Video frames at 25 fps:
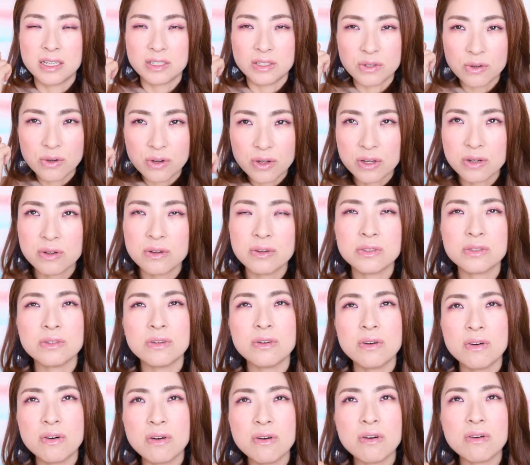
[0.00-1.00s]
そういうこ
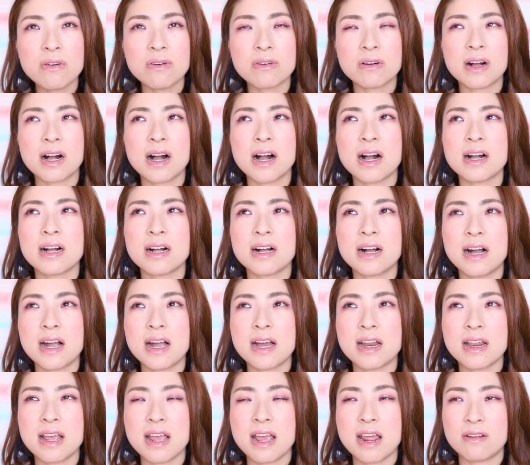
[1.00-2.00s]
とを考
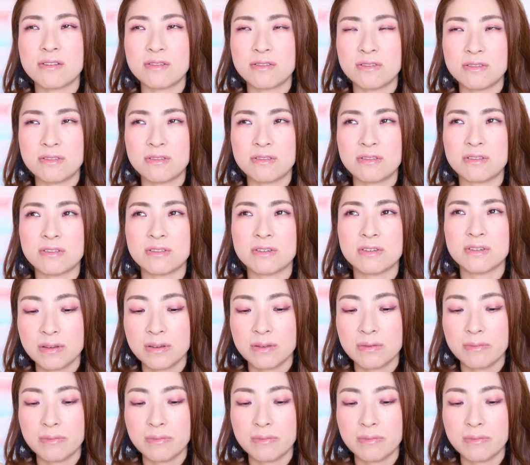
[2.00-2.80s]
えれる